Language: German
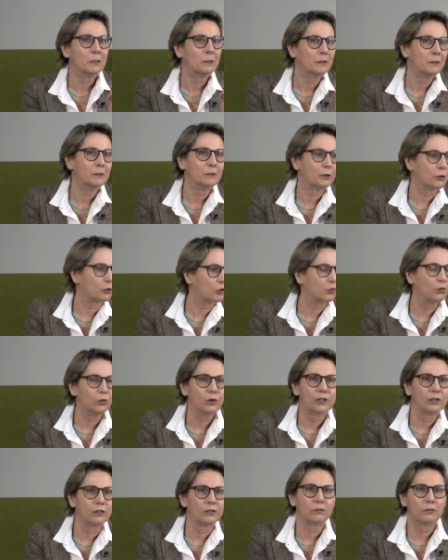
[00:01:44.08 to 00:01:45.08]
in der
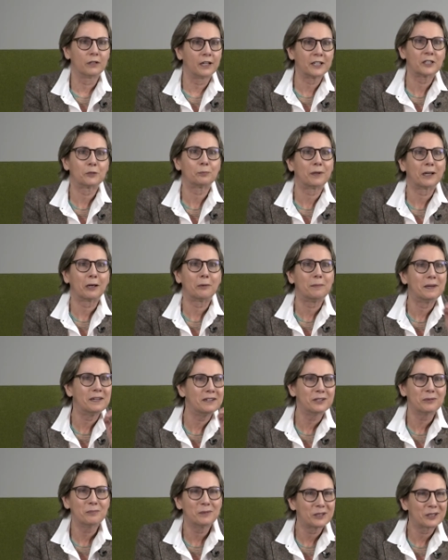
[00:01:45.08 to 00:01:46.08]
Schule
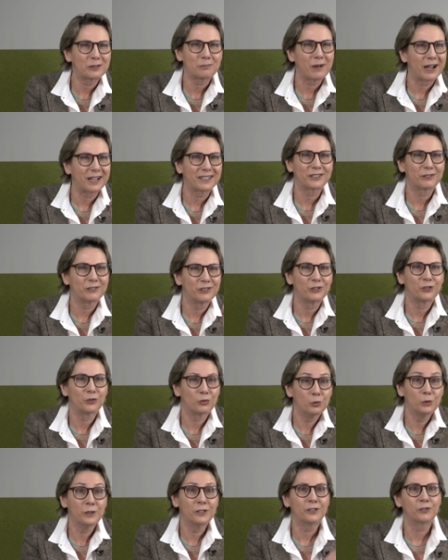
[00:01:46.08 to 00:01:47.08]
Experimente mit smarten
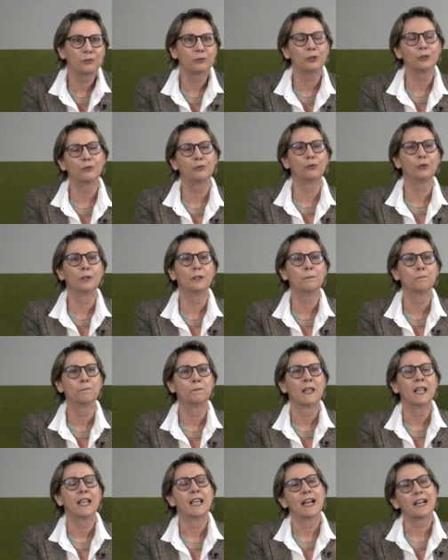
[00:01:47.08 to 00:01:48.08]
Tools durchführen.
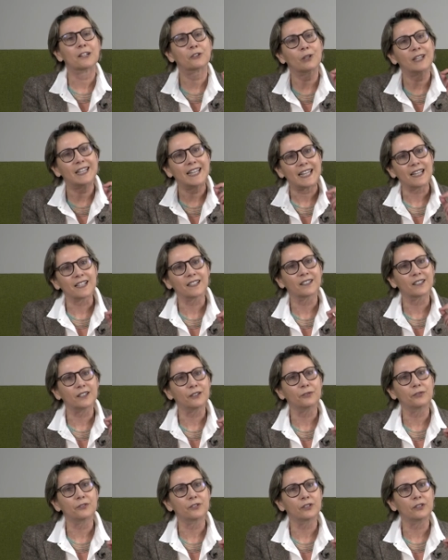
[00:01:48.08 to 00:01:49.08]
Also
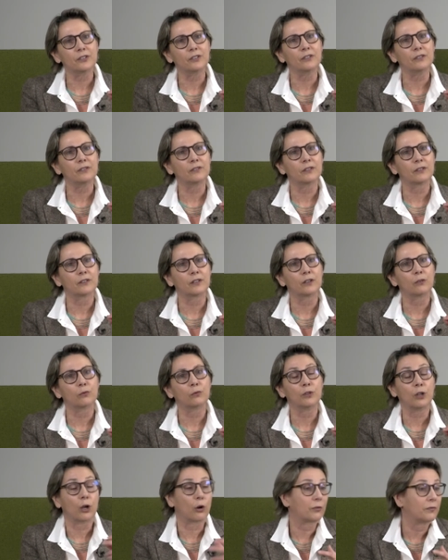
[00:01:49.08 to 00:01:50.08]
Lehrkräfte äh,
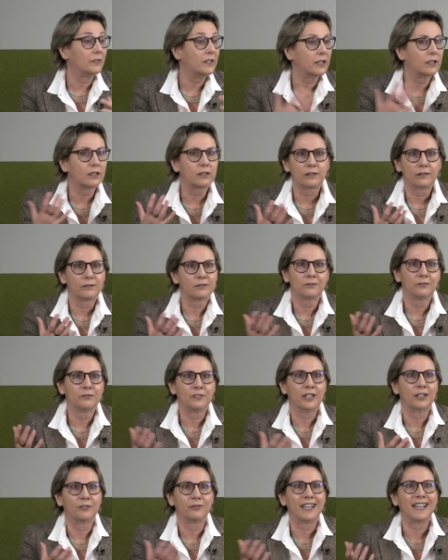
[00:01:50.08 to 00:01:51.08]
und auch wir,
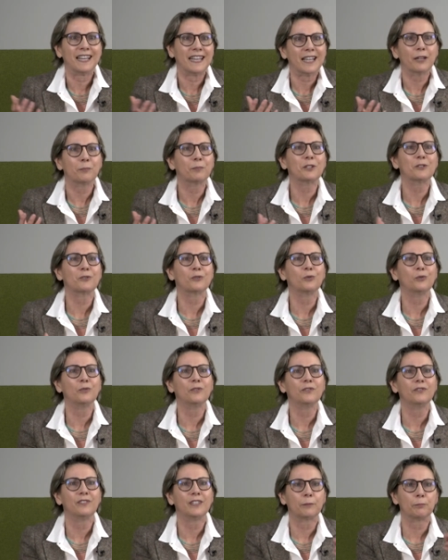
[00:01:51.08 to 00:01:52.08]
wir, wir
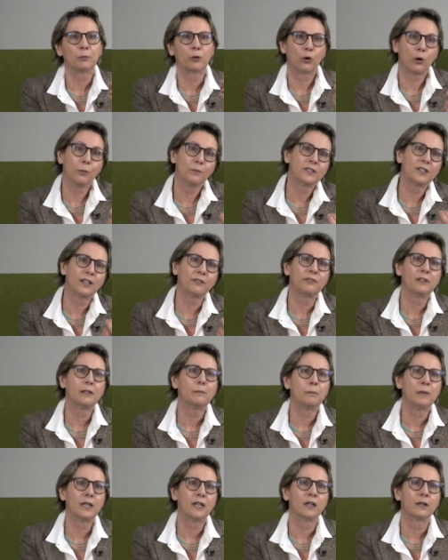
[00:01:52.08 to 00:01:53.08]
Lehrpersonen, wir bekommen sehr viel
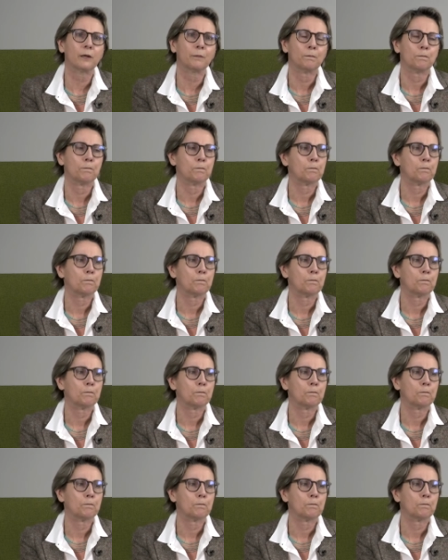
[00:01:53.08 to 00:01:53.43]
mehr